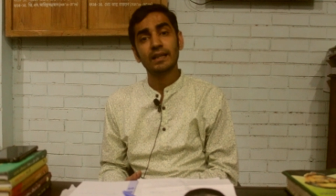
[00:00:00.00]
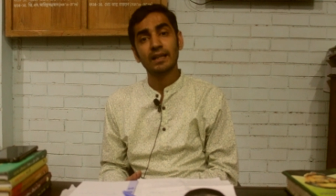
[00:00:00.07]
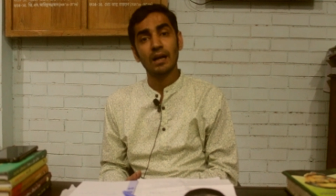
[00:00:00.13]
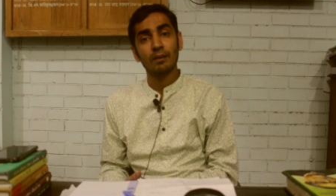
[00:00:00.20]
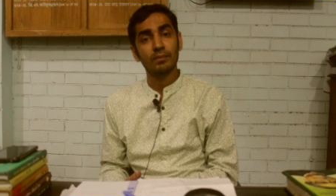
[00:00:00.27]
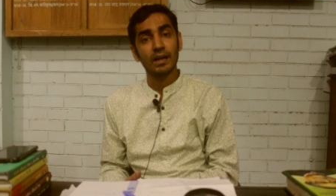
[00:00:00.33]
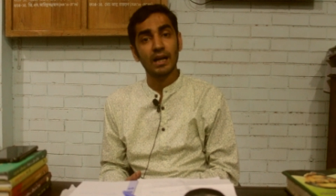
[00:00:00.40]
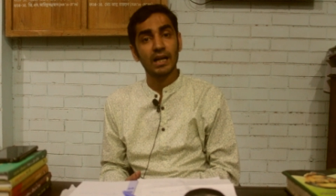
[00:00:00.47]
থেকে
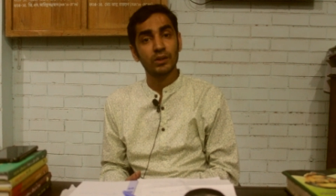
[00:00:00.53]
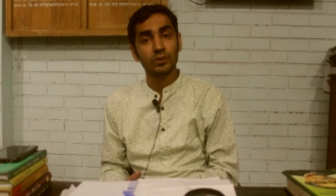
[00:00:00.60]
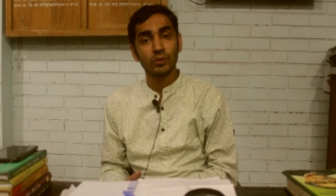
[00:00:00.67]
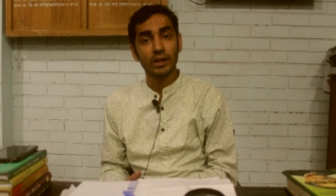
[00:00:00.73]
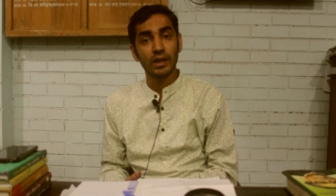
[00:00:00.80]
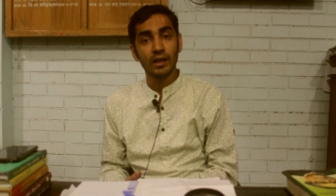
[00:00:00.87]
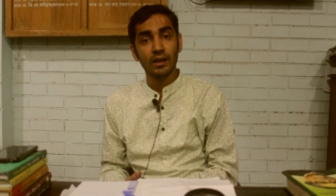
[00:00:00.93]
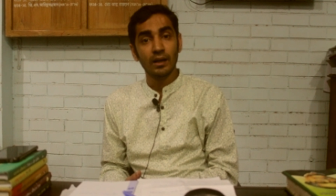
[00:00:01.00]
আমরা
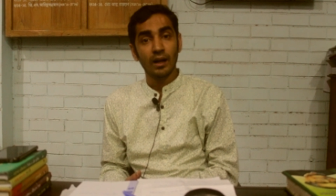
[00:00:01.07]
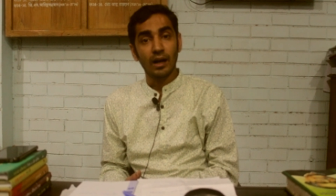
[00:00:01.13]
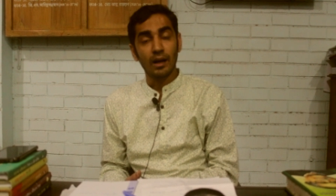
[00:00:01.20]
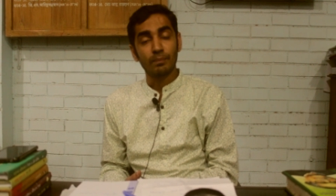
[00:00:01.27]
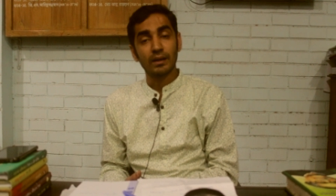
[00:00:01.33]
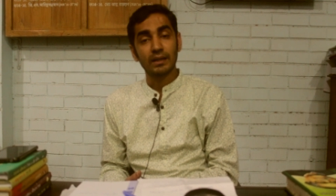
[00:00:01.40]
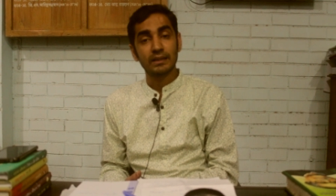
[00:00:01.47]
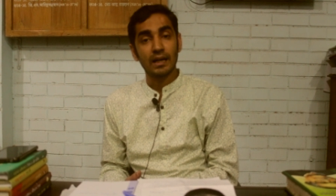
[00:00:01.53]
একাত্তরে
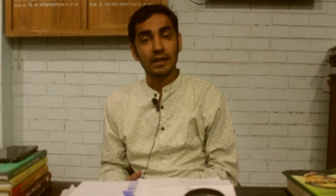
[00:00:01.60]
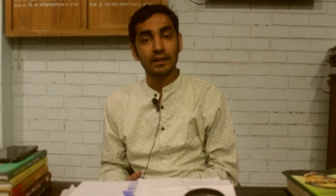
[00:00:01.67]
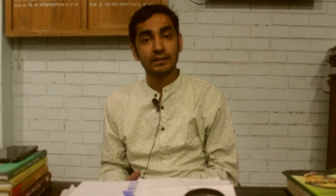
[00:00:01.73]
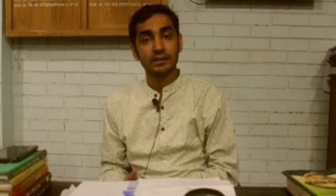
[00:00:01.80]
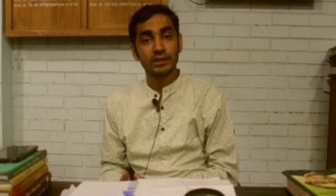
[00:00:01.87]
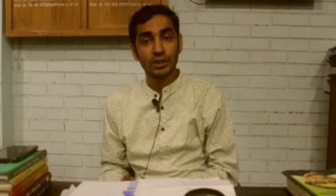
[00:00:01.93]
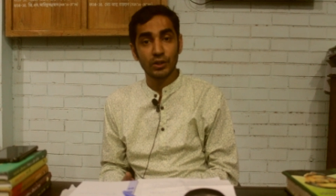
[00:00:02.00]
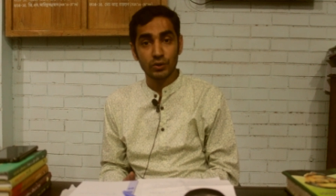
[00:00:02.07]
আপনারা জানেন
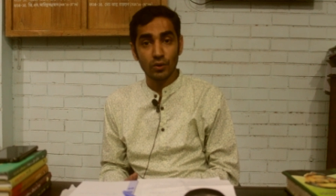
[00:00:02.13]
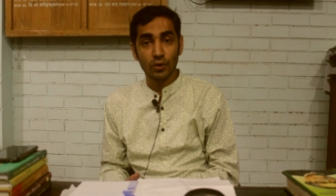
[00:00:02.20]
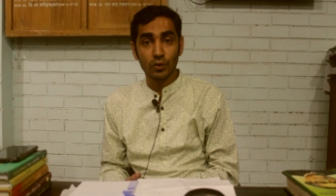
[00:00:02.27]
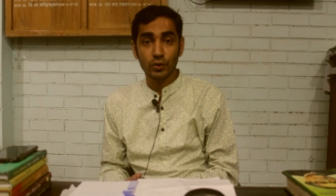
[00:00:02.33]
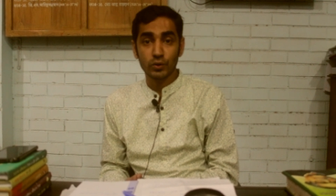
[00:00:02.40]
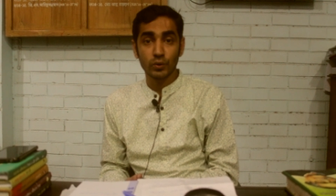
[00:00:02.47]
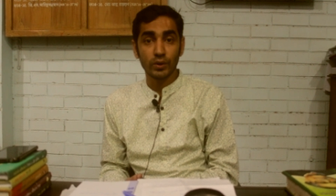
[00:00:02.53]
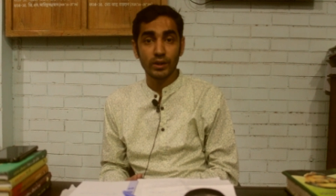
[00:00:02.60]
যে তিরিশ
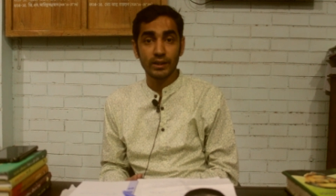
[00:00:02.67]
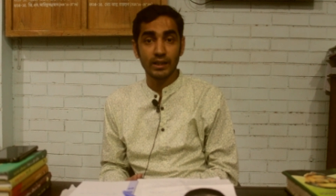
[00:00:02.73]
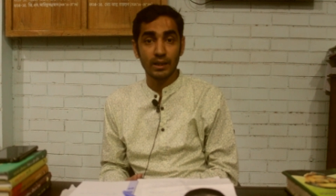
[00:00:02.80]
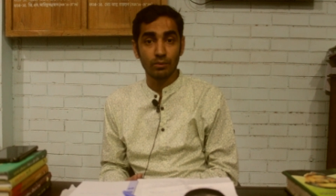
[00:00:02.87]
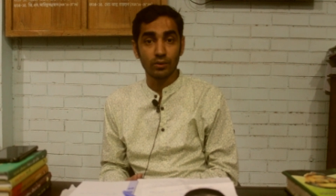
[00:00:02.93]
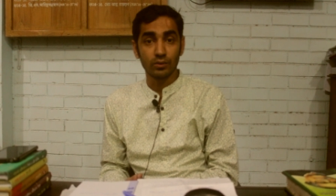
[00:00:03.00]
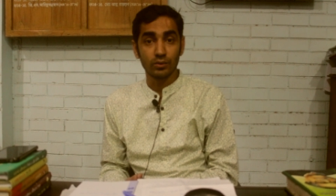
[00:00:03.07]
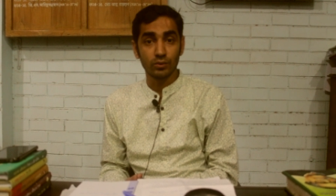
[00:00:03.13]
লক্ষ শহীদ
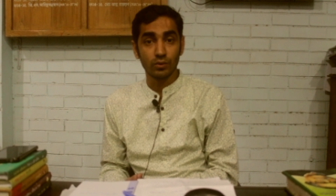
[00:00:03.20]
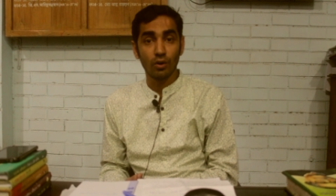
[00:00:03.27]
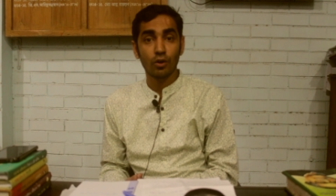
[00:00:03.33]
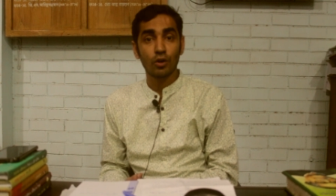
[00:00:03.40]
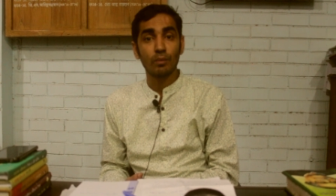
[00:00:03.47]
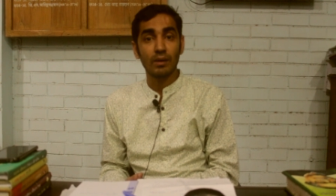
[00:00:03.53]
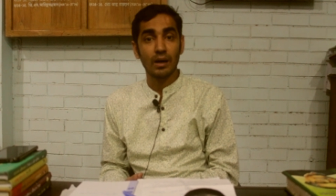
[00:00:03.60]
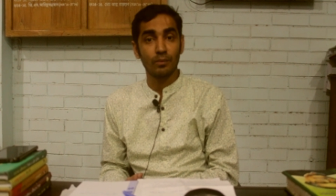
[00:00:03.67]
এবং দু
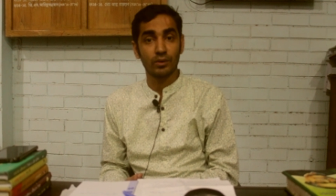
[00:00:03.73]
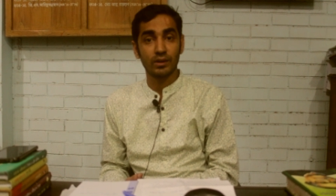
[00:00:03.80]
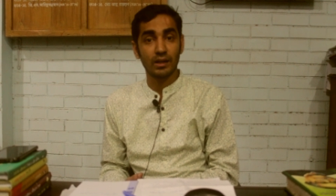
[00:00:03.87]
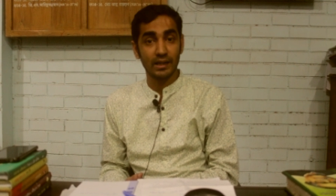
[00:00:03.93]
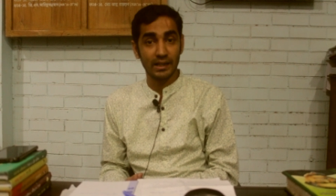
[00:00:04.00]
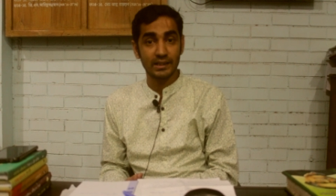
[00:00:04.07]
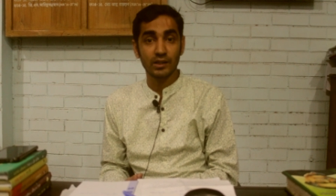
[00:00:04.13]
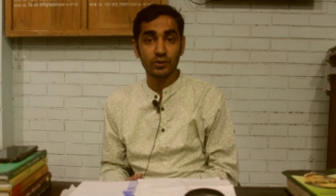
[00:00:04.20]
লক্ষ মা
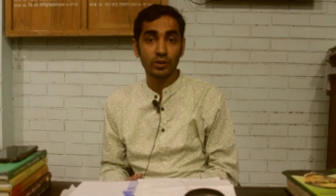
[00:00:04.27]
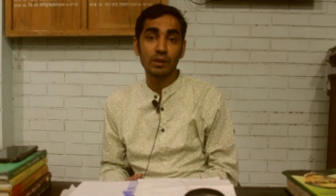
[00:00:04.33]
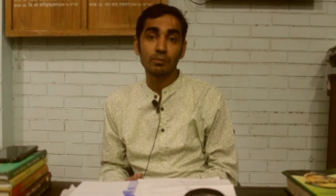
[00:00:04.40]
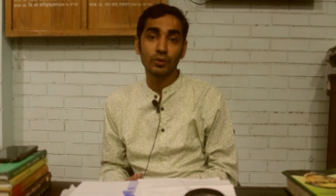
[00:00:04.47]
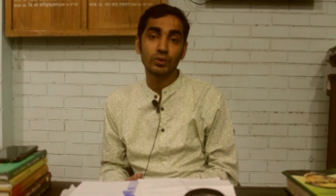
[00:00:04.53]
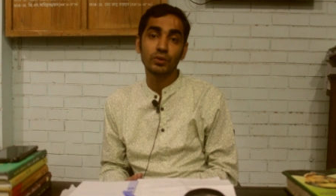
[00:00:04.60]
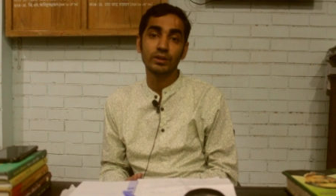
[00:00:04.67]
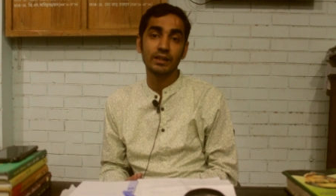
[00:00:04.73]
বোনের নির্যাতনের
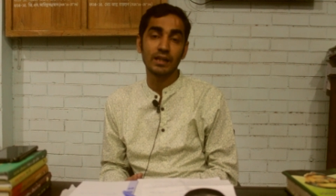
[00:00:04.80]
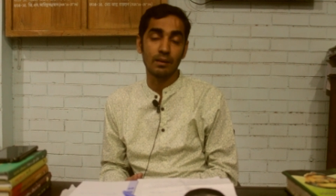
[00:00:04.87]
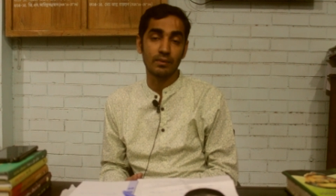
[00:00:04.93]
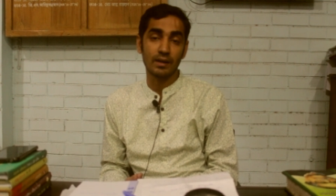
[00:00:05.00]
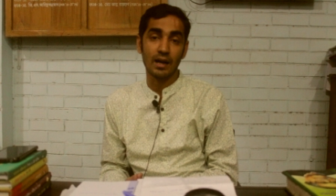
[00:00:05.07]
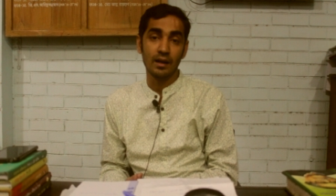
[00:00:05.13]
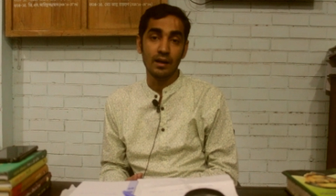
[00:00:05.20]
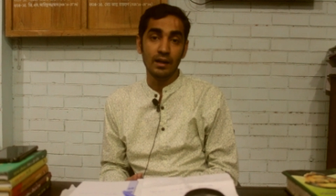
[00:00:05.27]
মধ্য দিয়ে
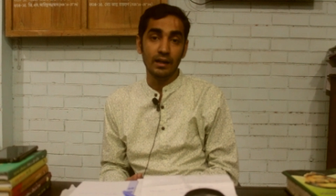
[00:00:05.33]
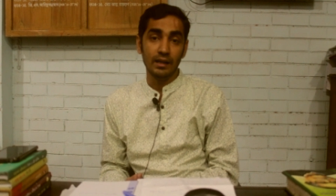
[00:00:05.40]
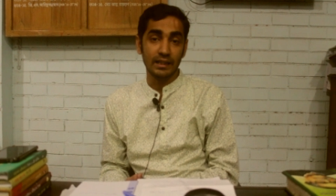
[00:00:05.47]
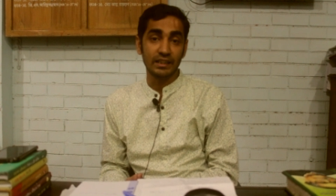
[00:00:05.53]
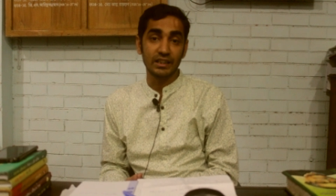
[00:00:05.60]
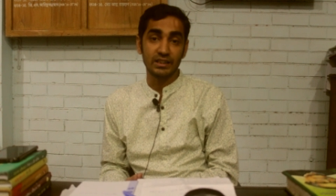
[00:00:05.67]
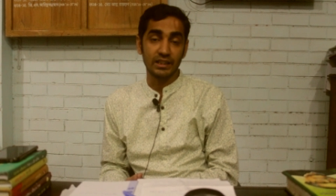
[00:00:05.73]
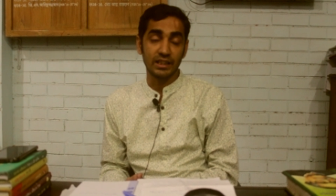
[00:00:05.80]
আমরা
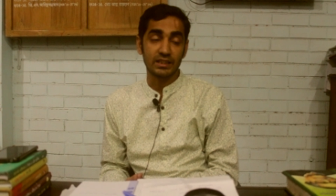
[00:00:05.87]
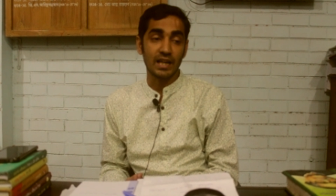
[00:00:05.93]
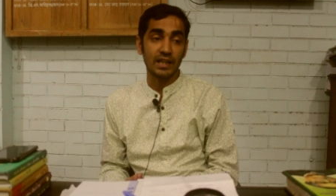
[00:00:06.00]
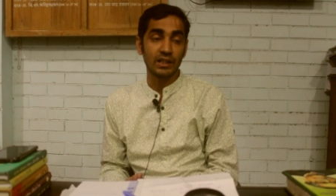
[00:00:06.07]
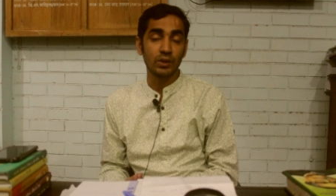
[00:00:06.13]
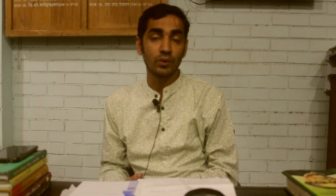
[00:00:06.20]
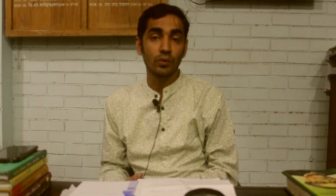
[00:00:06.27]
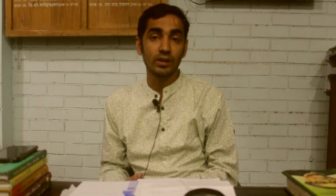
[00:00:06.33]
এই দেশটিকে
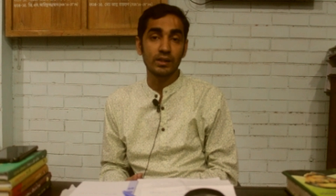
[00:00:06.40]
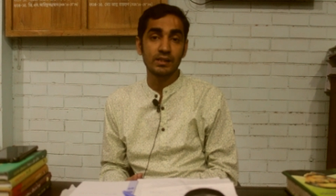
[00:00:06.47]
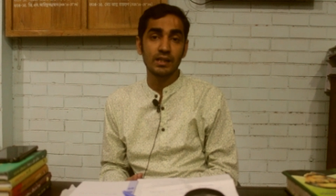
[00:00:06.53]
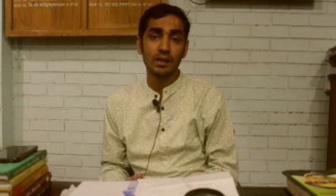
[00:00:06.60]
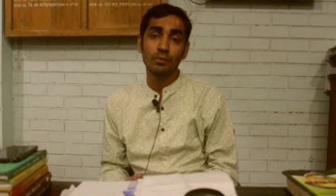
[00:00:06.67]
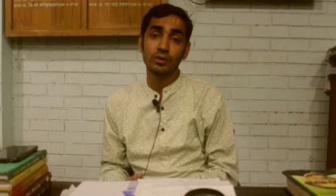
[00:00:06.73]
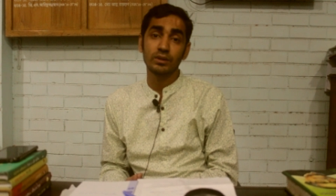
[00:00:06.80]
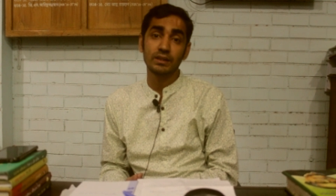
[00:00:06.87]
স্বাধীন করেছি
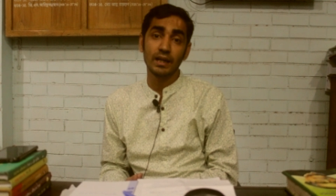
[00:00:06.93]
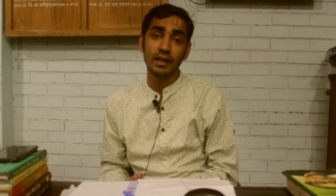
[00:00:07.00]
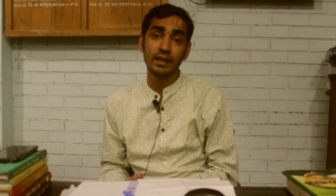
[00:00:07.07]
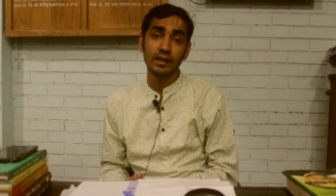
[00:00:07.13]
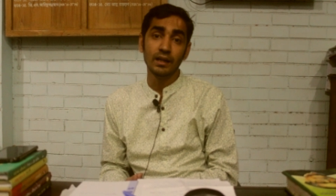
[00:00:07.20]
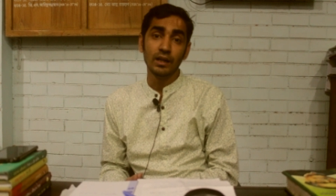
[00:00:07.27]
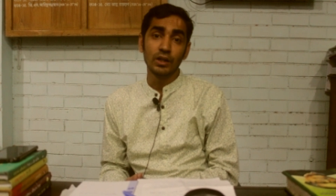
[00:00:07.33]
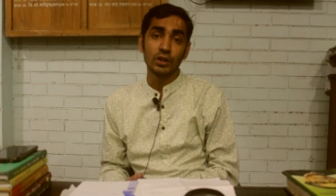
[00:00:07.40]
এবং সেই
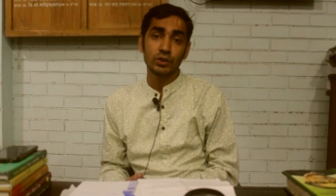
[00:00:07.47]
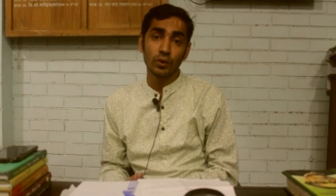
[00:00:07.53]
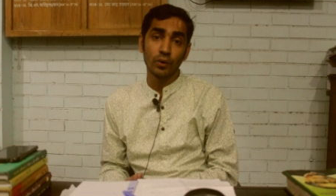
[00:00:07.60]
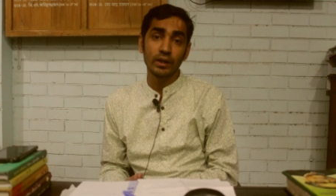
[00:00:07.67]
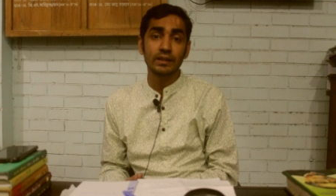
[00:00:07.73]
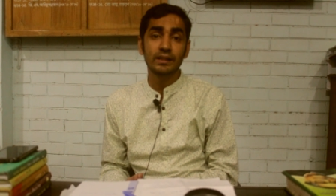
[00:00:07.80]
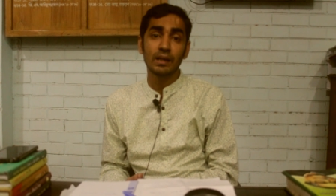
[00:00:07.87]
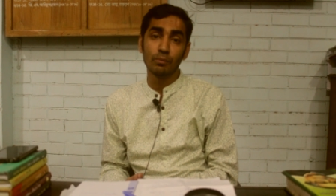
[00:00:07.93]

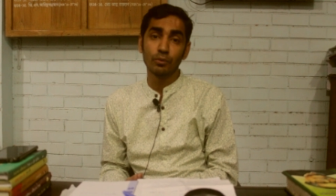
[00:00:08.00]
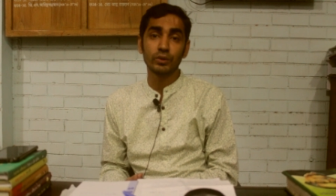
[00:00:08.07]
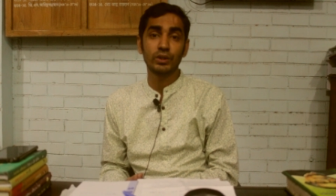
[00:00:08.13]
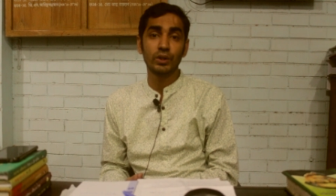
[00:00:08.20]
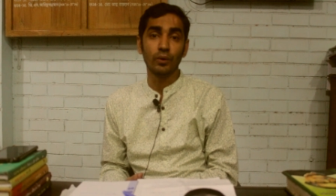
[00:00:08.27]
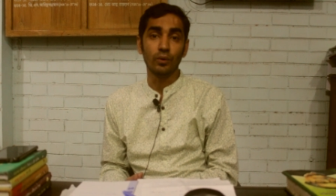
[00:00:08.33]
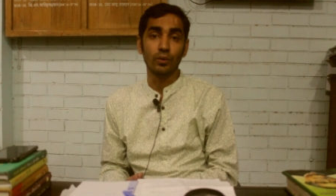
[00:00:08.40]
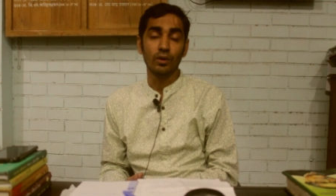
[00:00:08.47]
শহীদদের
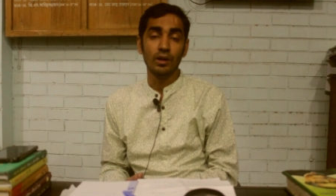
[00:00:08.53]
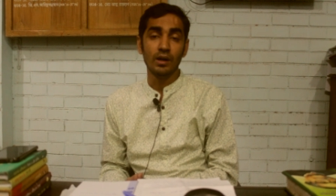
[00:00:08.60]
মধ্যেও